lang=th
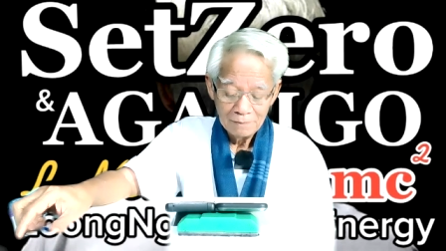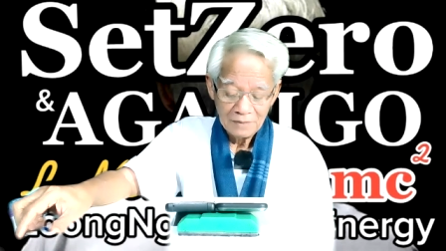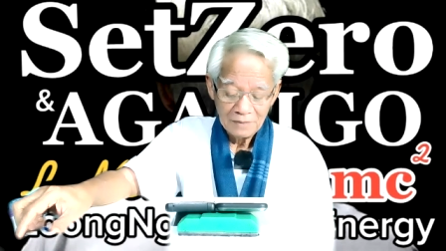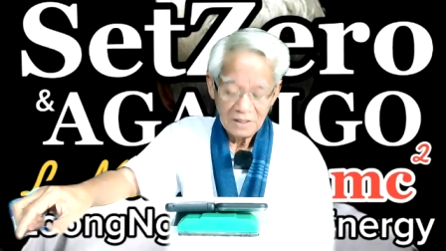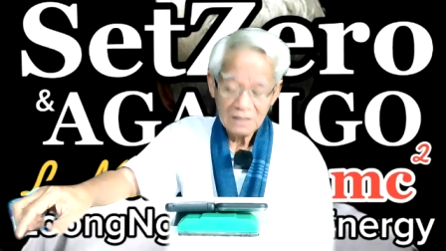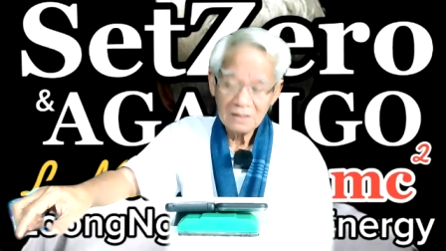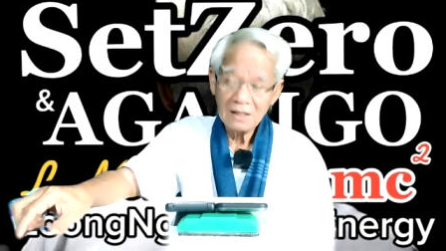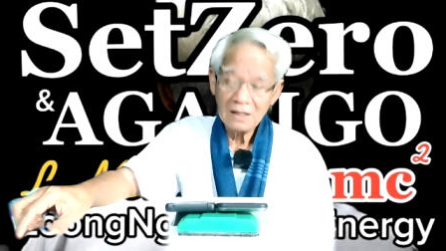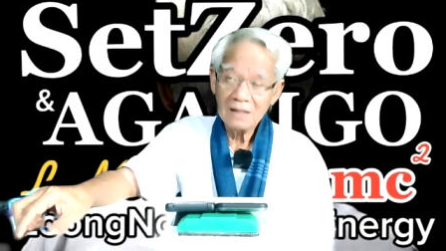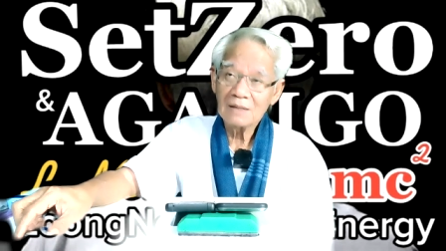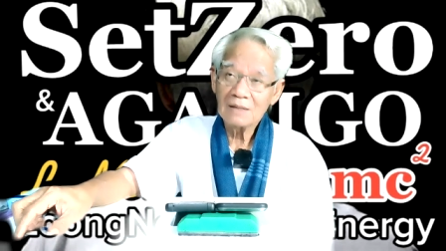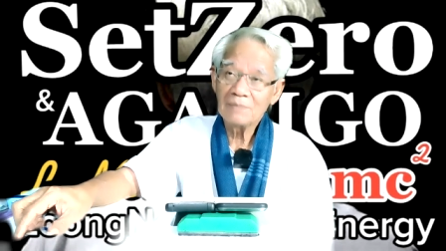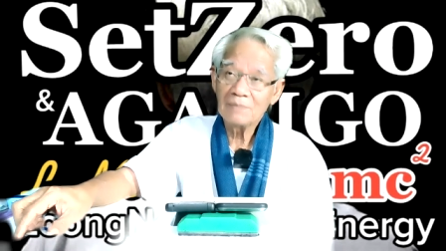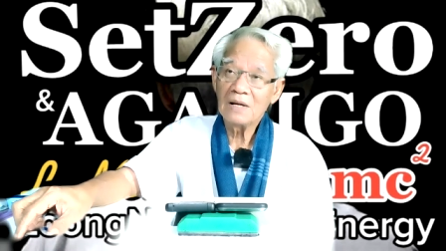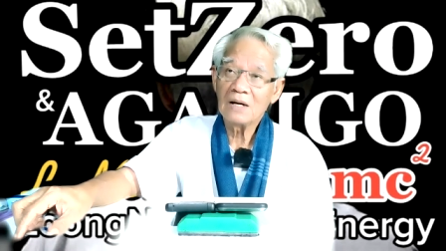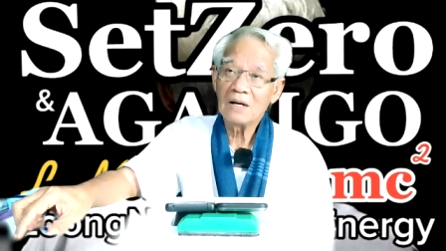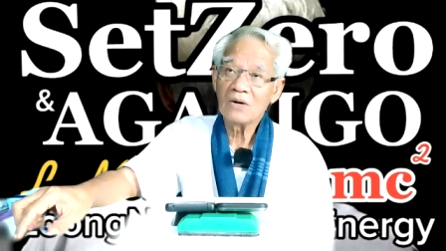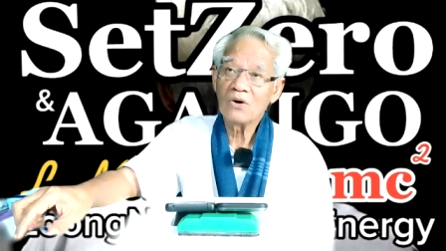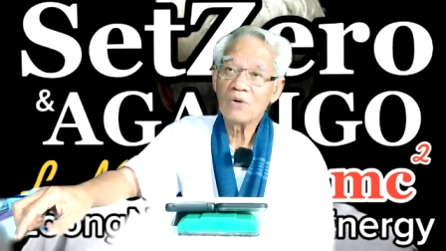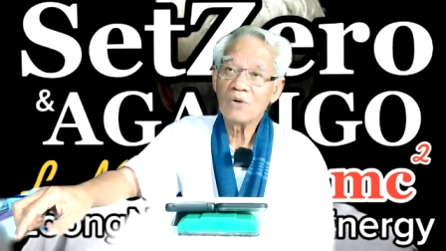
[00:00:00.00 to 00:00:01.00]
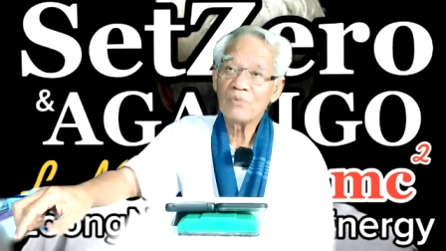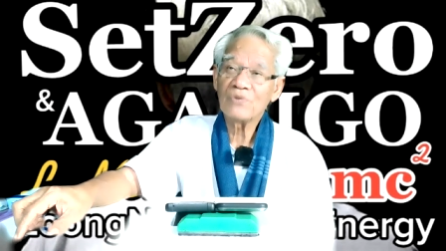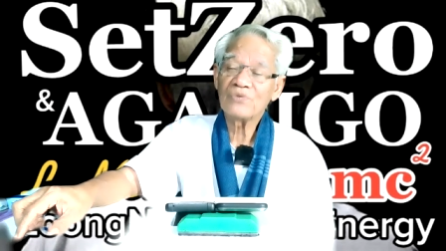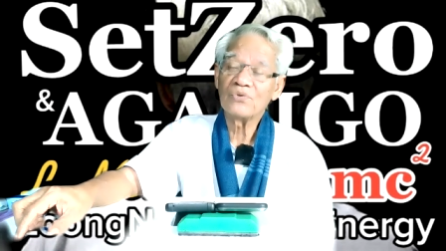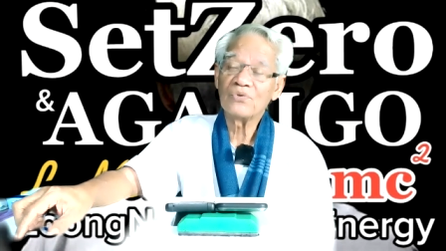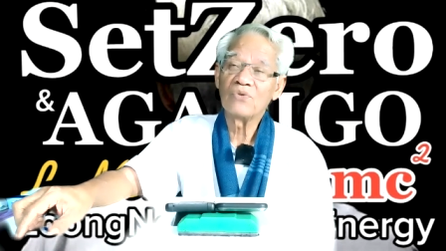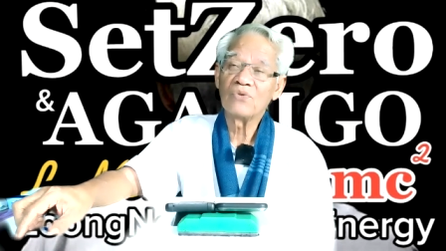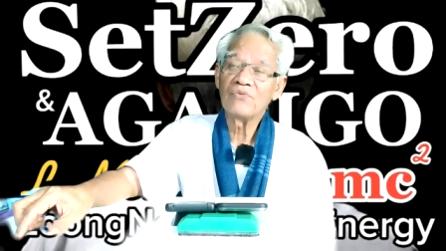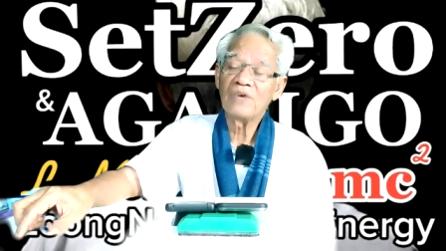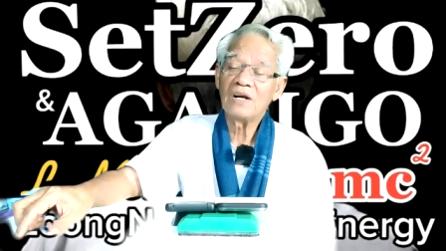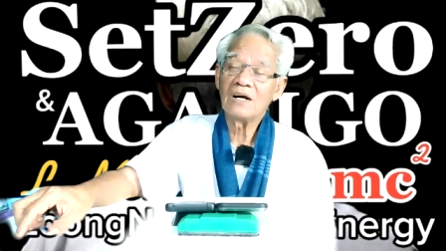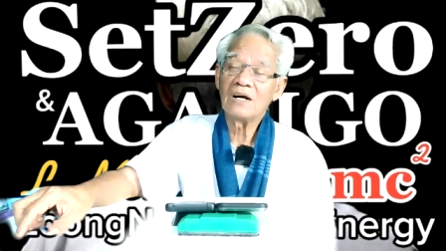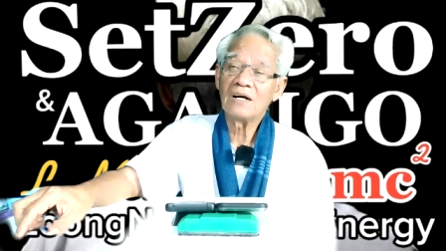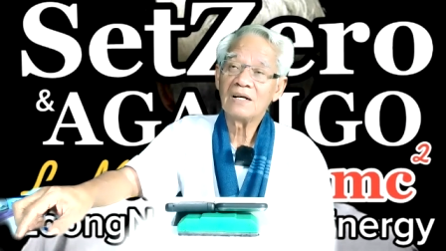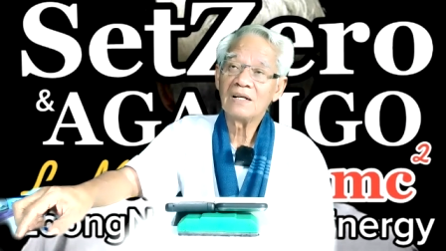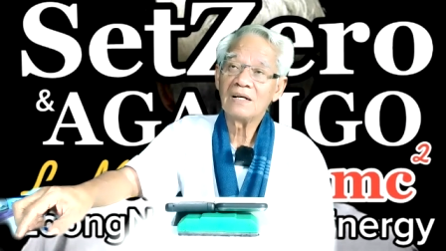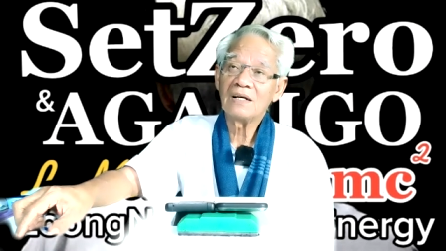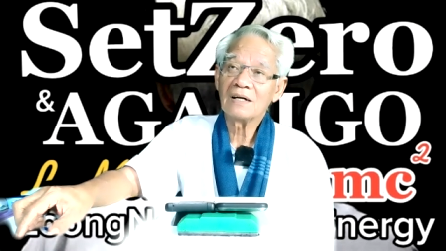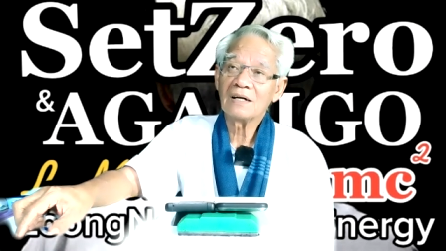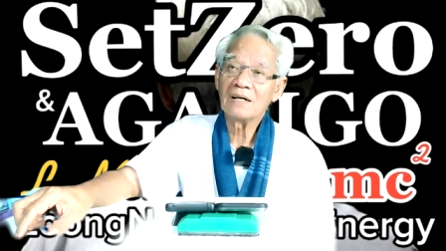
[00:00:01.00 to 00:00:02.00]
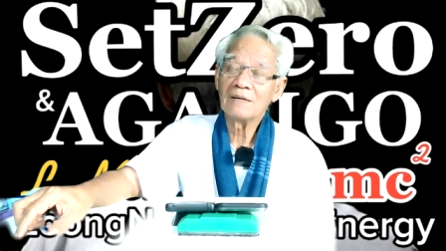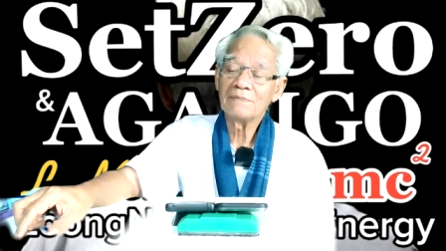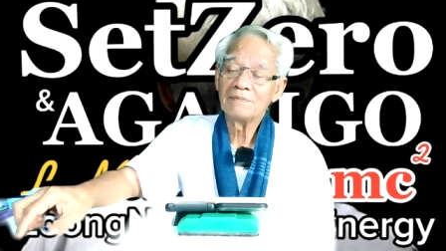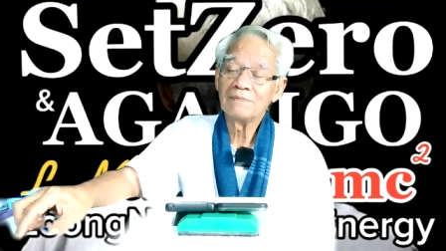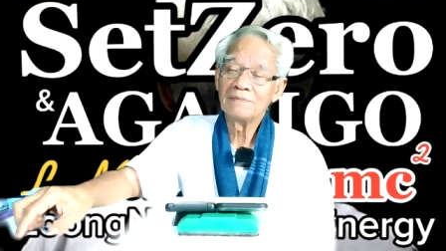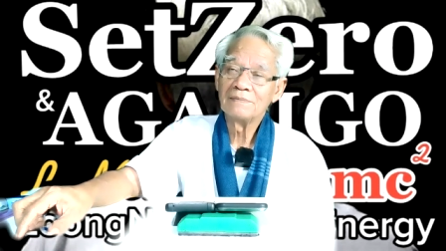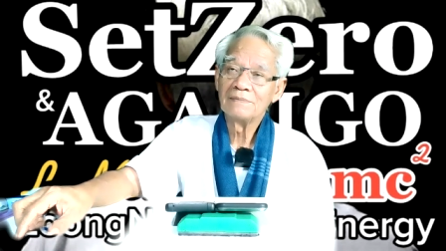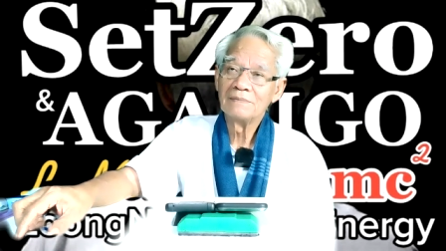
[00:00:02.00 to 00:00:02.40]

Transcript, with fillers: แม้แต่ตำแหน่งของพระสงฆ์เวลานี่นะครับ